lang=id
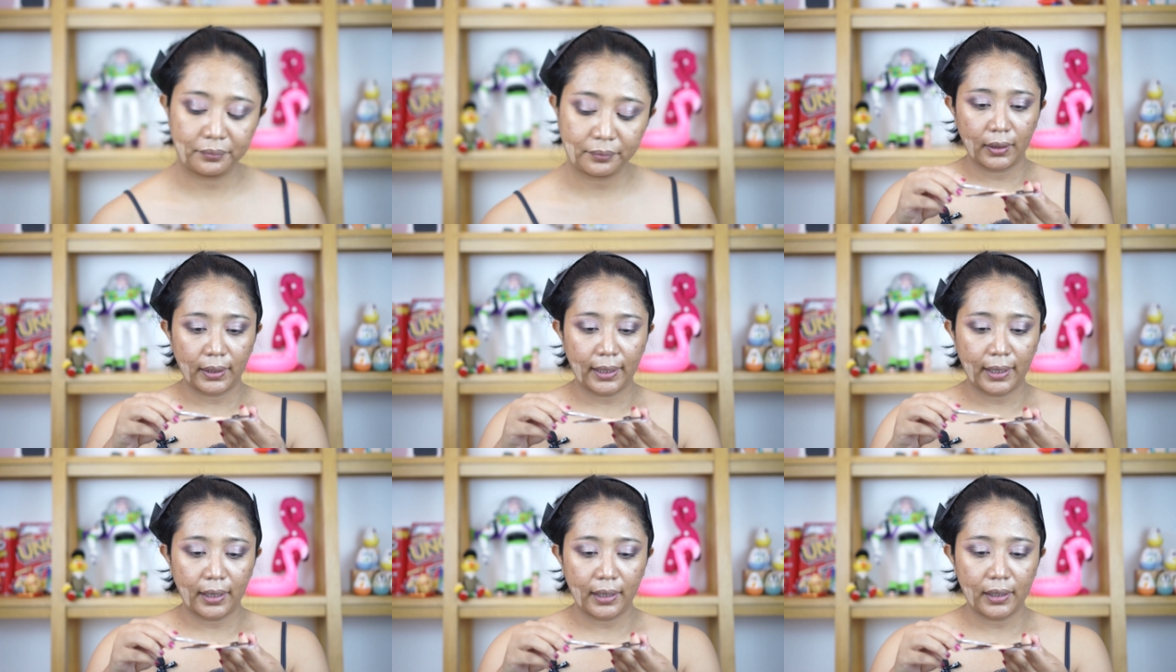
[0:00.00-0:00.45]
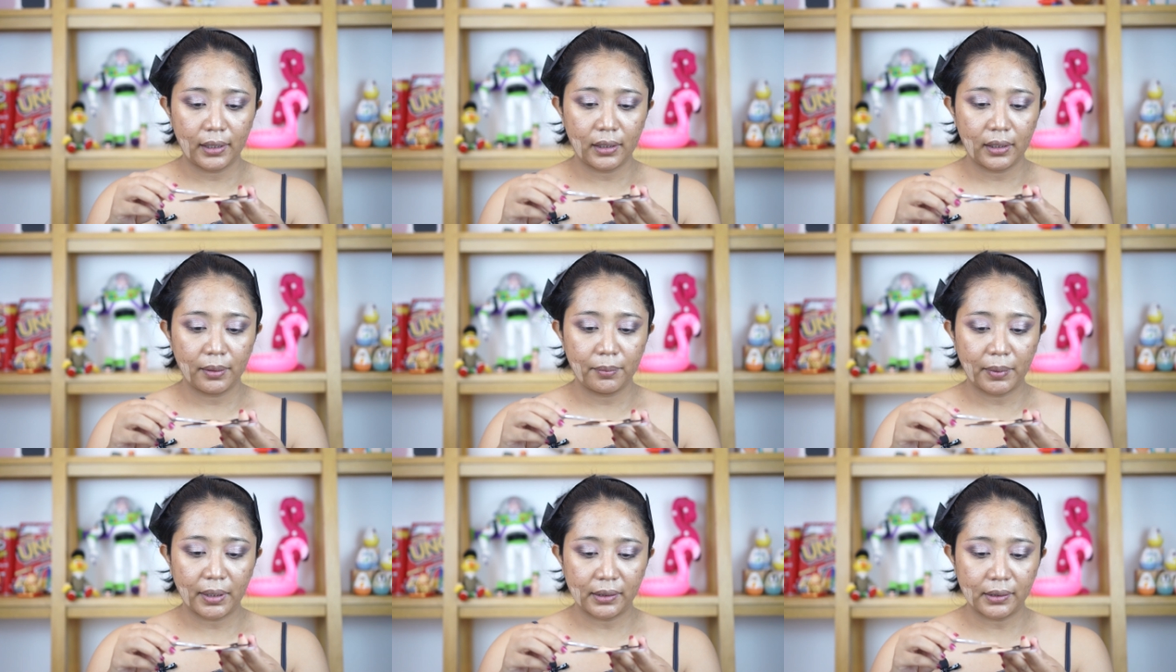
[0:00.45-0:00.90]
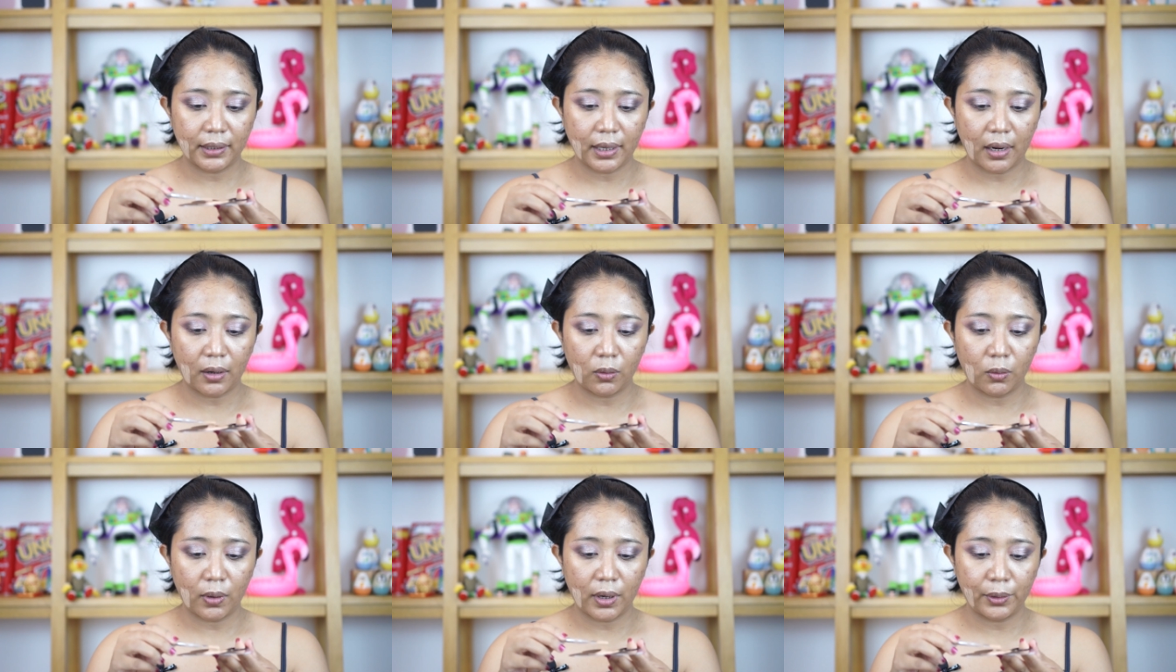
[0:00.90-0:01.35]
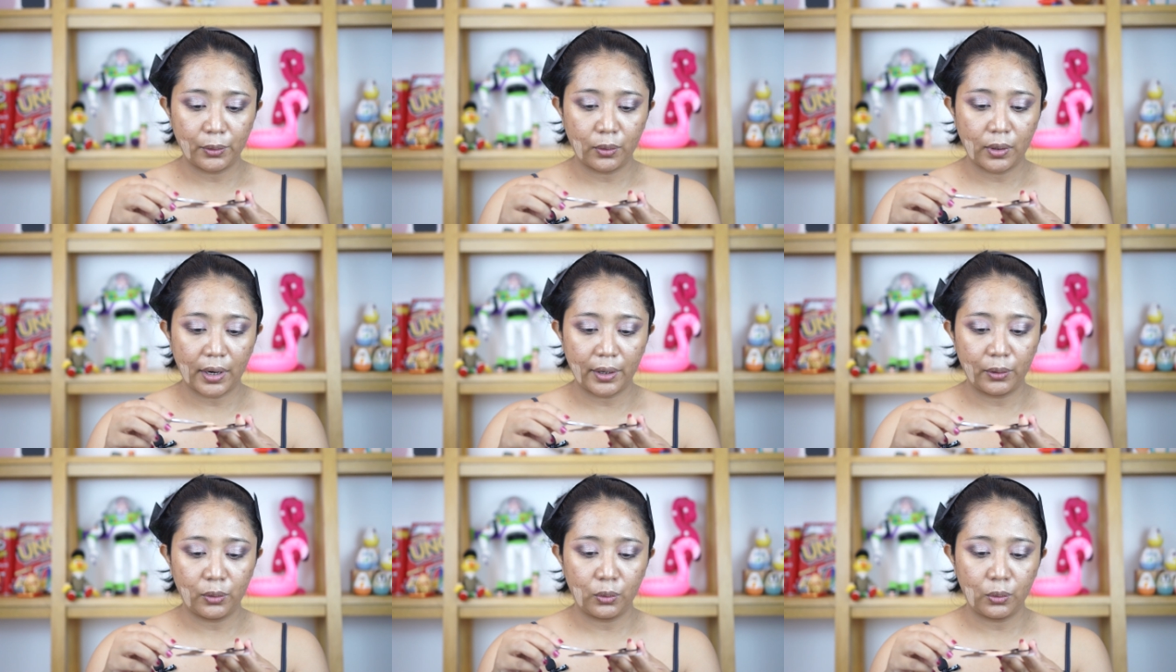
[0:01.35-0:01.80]
Oke, ini masih aku
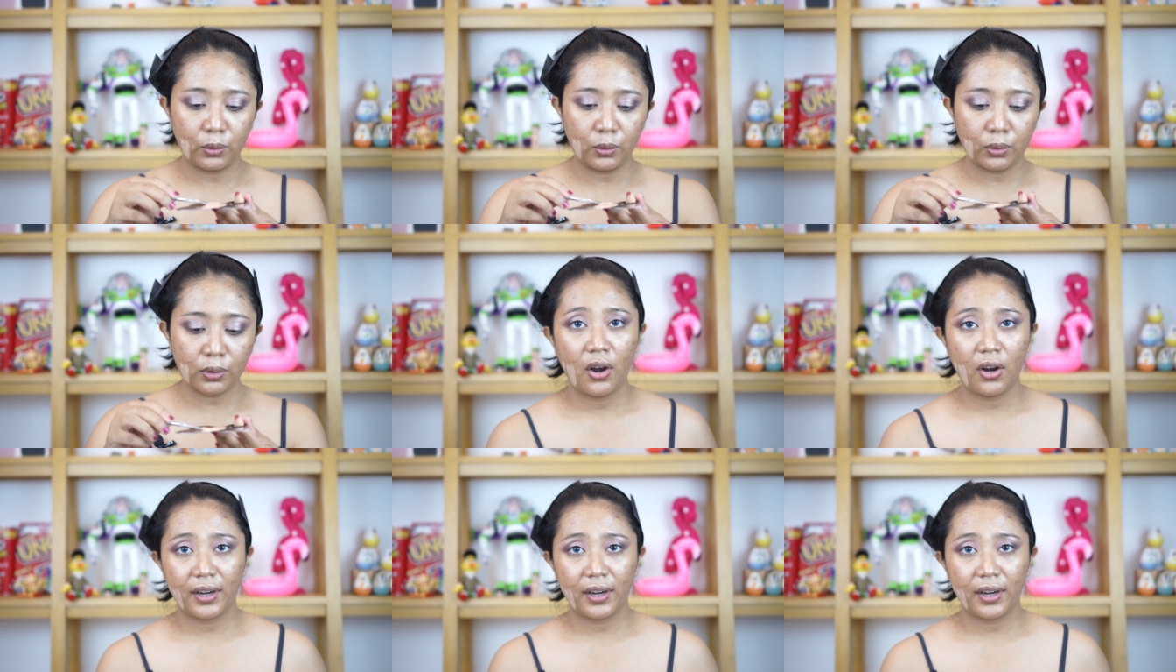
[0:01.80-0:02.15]
aduk-aduk.